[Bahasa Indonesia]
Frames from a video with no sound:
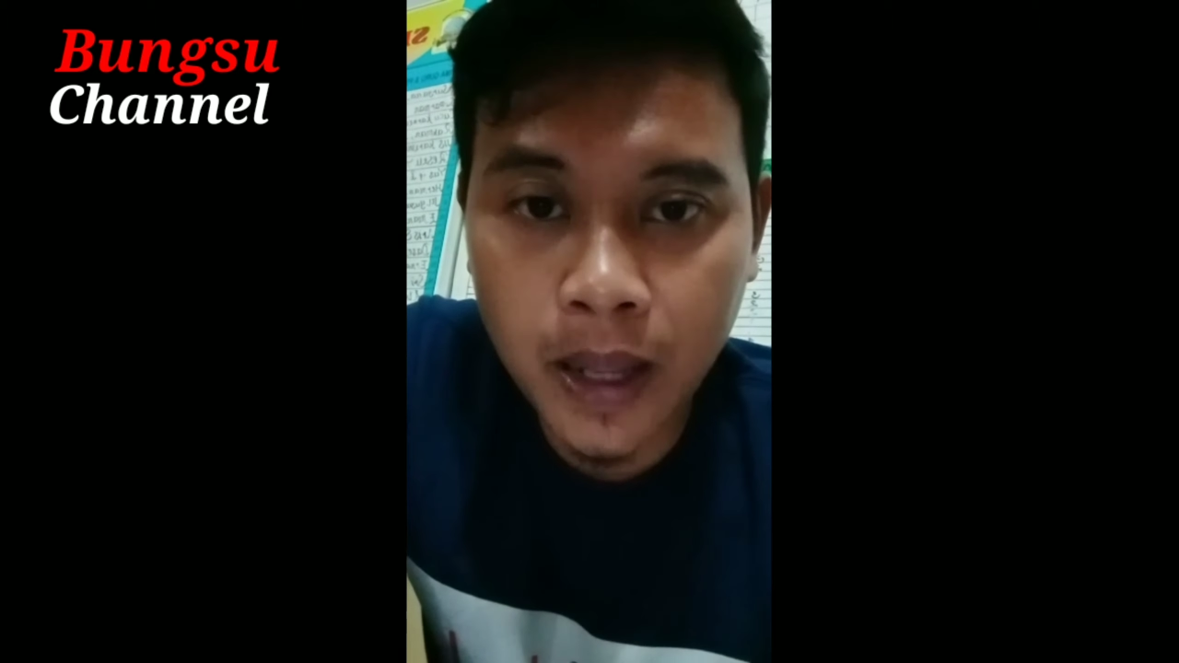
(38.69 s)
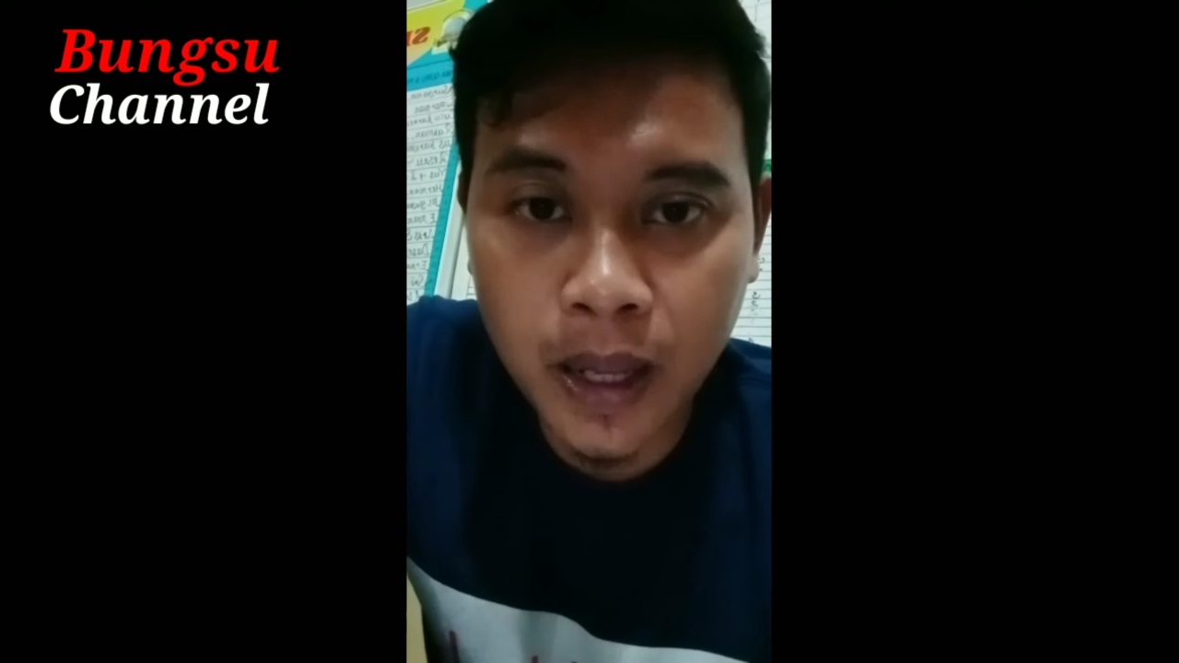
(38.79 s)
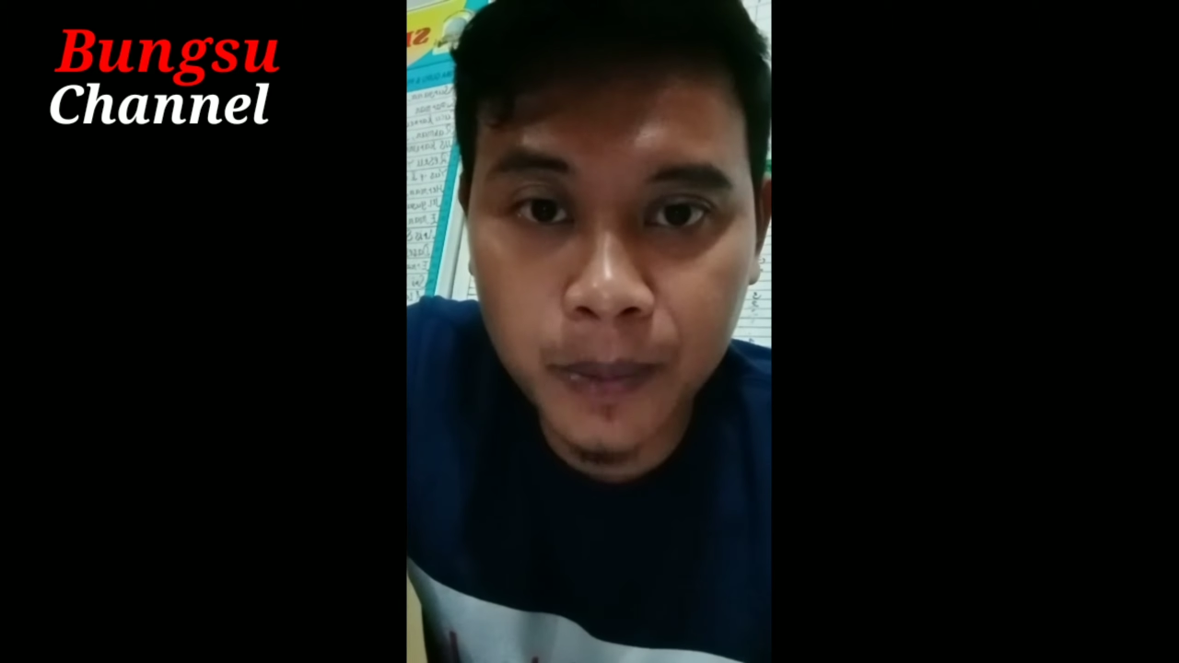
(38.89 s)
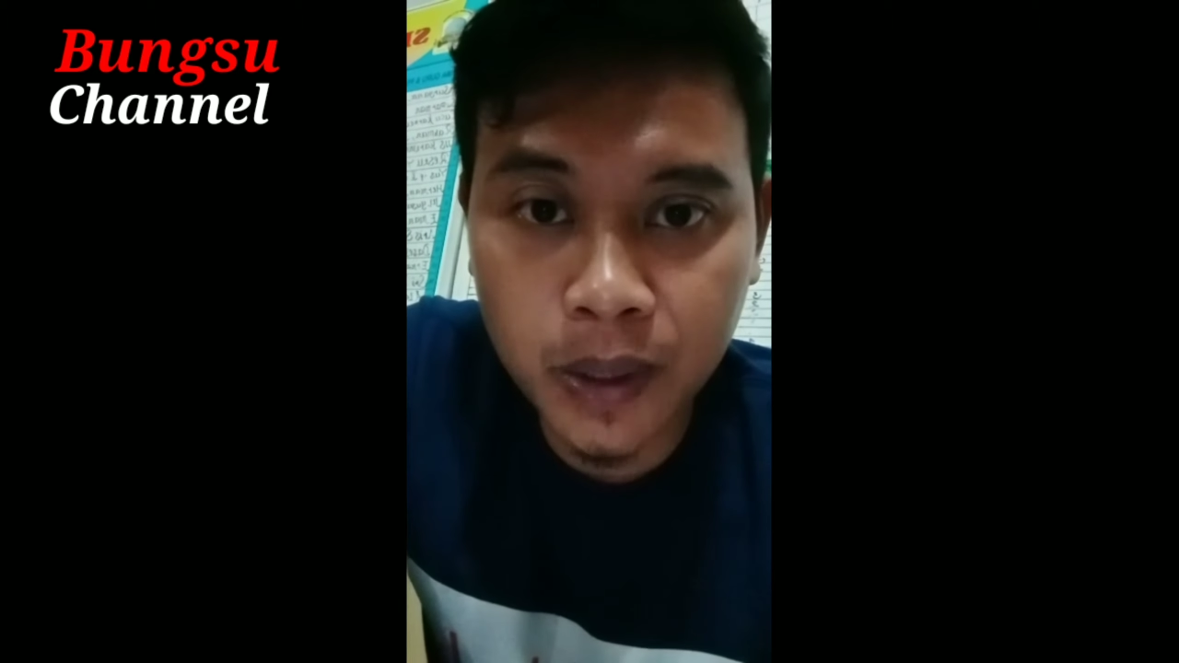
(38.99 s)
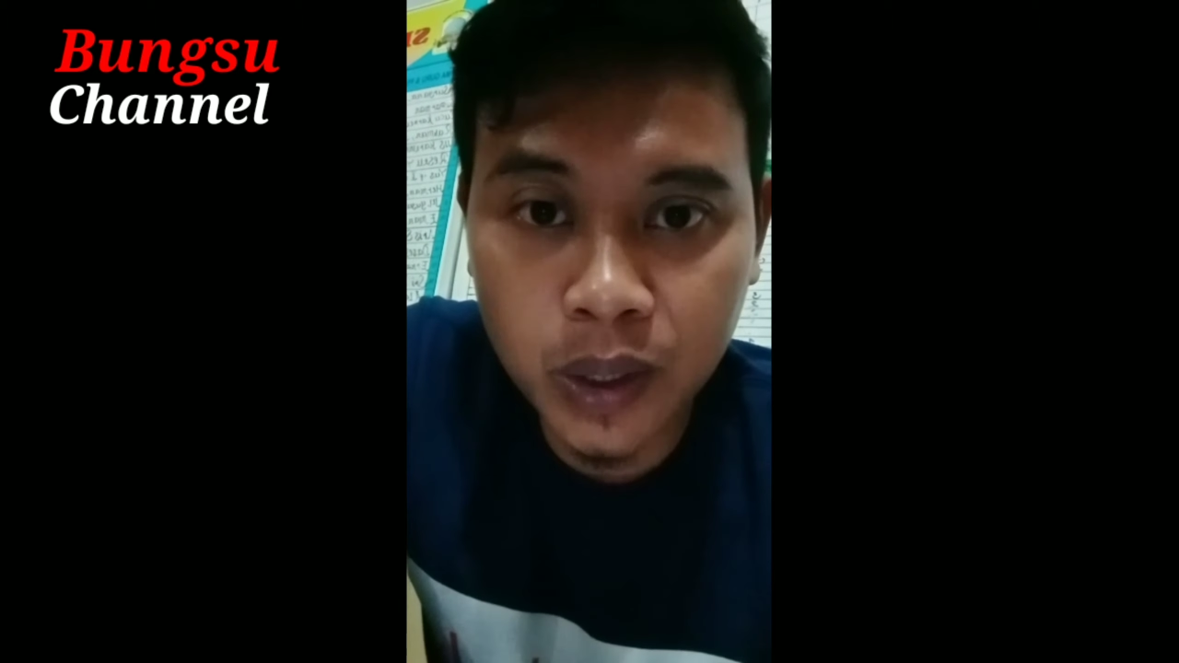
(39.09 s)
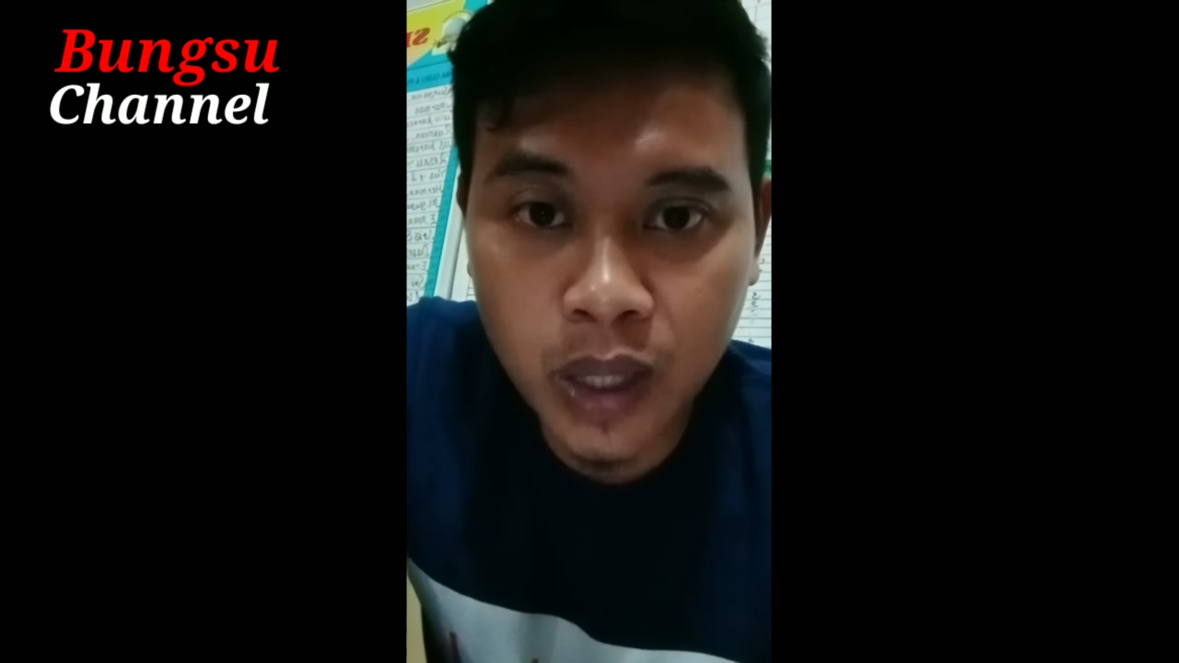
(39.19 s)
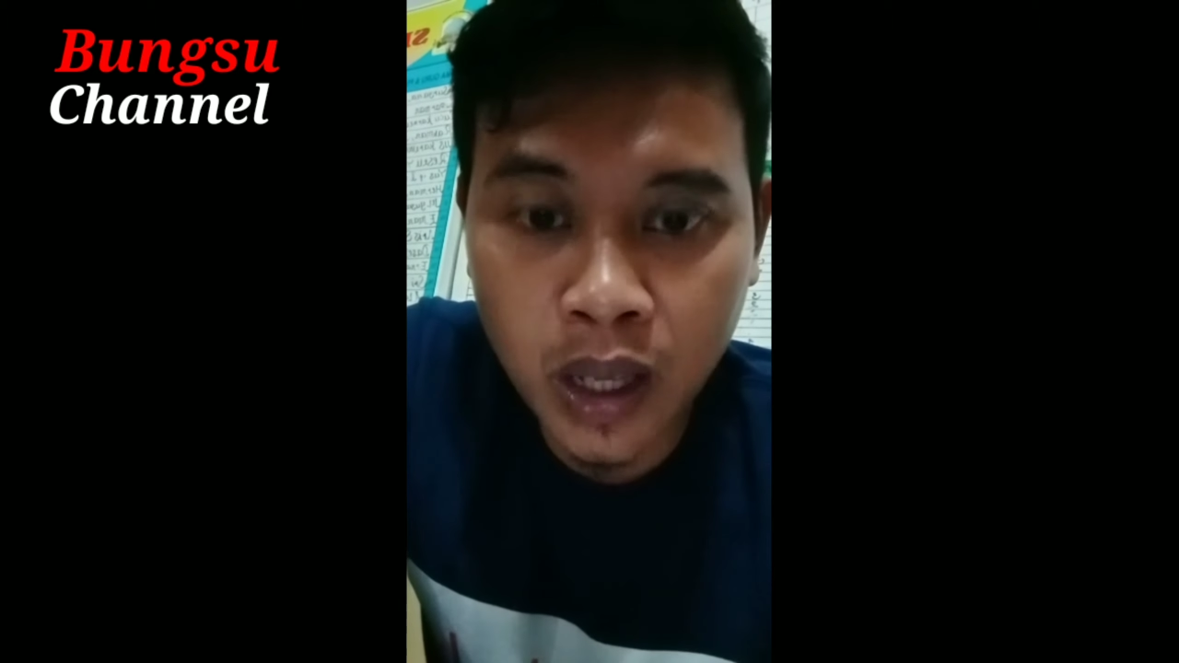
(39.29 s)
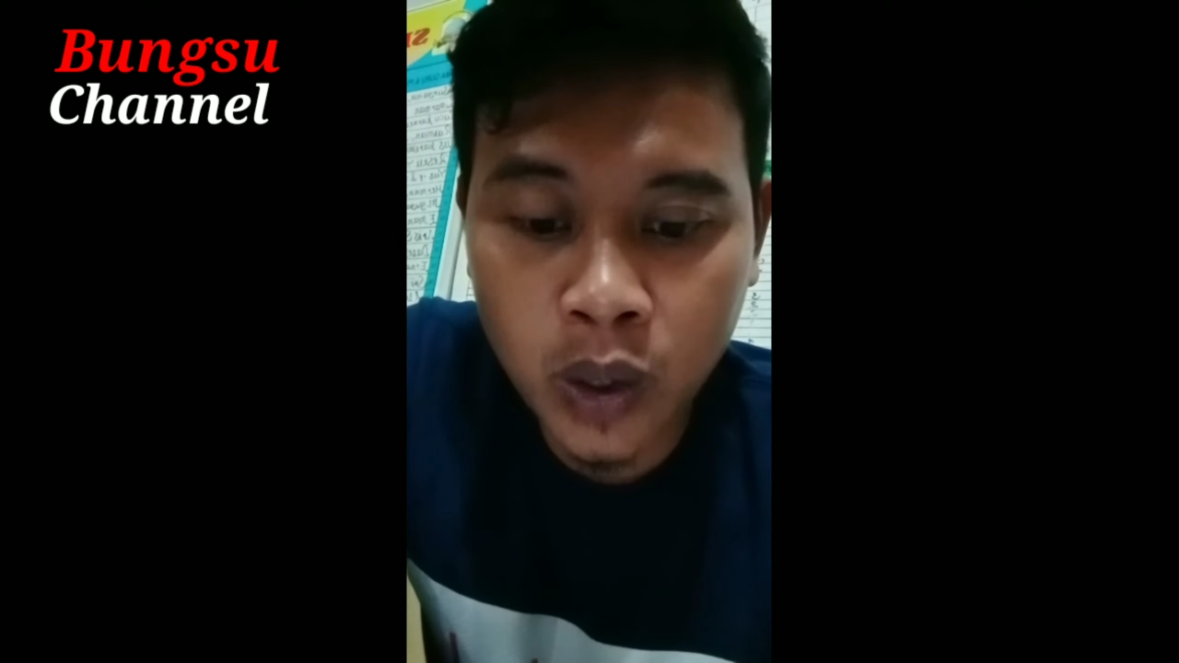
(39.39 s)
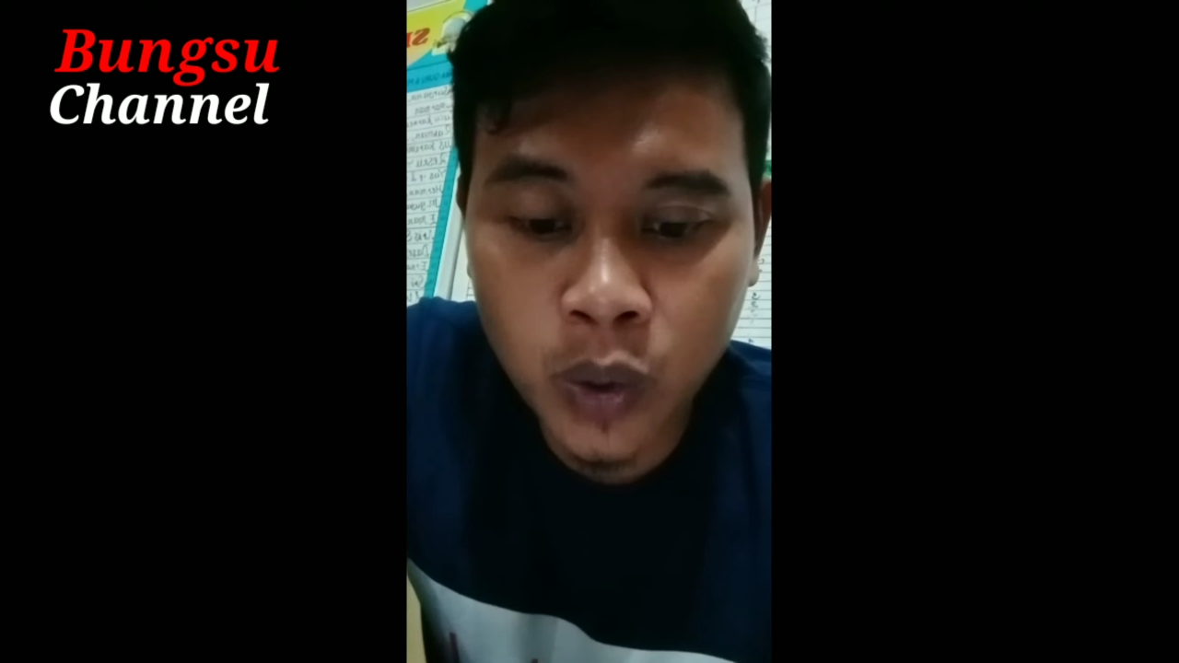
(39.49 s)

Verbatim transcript: Amin ya